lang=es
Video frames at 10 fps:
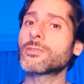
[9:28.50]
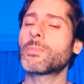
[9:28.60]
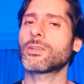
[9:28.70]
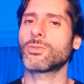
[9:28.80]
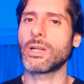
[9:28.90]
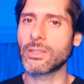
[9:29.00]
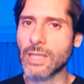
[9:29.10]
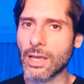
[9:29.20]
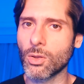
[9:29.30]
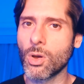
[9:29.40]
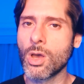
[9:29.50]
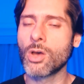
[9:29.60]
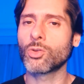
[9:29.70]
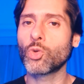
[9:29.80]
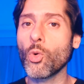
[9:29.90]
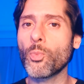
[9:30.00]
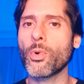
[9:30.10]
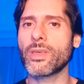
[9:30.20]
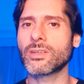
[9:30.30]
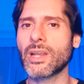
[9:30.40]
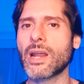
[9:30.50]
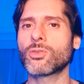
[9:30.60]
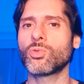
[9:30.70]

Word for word: personalizado, tú puedes crear